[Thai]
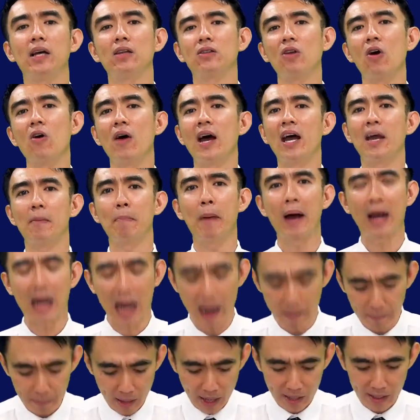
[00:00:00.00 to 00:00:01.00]
ยังต้องให้พระ
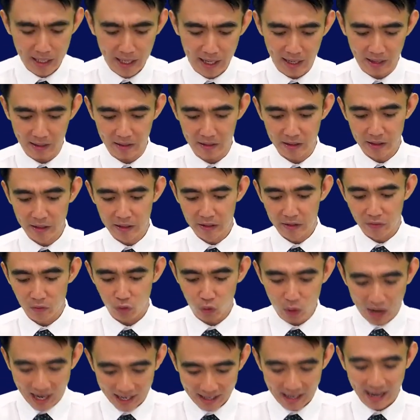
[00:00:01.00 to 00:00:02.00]
คำนั้นเนี่ย
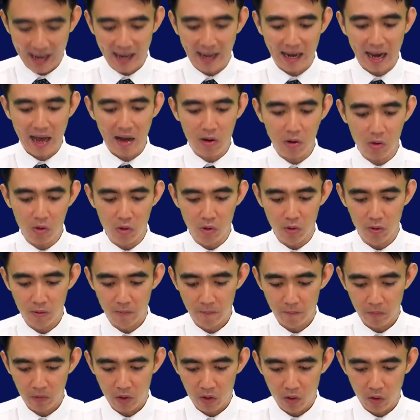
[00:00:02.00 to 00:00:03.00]
ตรัสแก่เรา
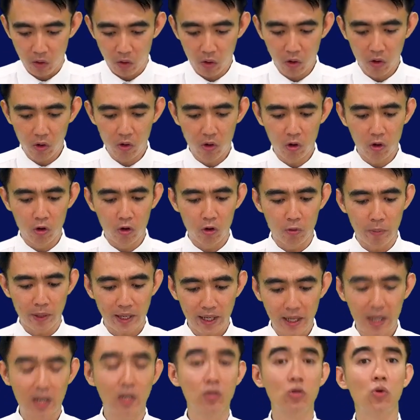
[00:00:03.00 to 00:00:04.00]
โอ้พระ
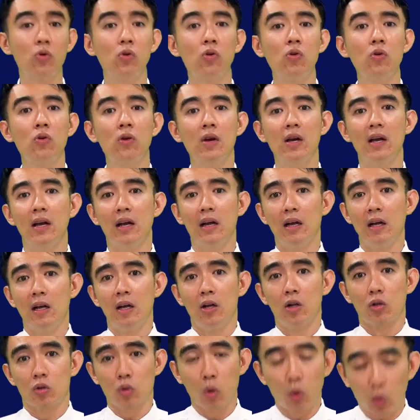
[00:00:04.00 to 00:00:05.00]
เยซู
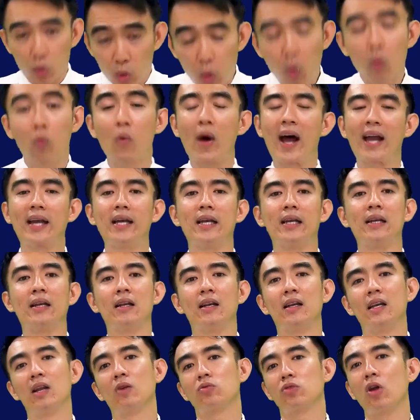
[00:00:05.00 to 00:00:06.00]
ทุกๆวัน
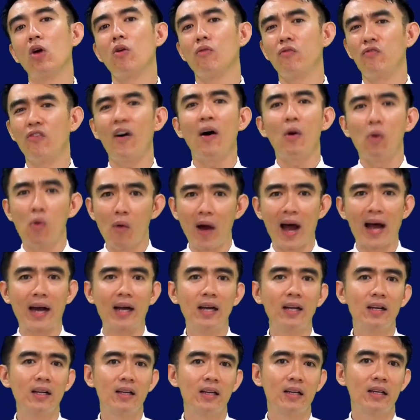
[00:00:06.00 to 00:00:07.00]
เราต้องเฝ้าหวัง
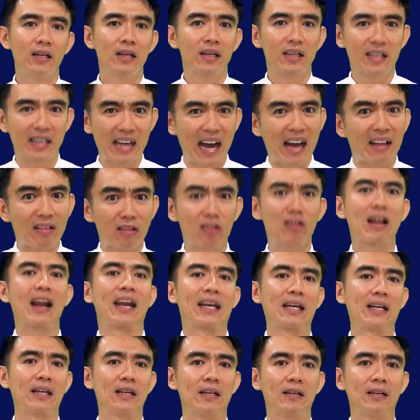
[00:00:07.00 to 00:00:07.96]
การตรัส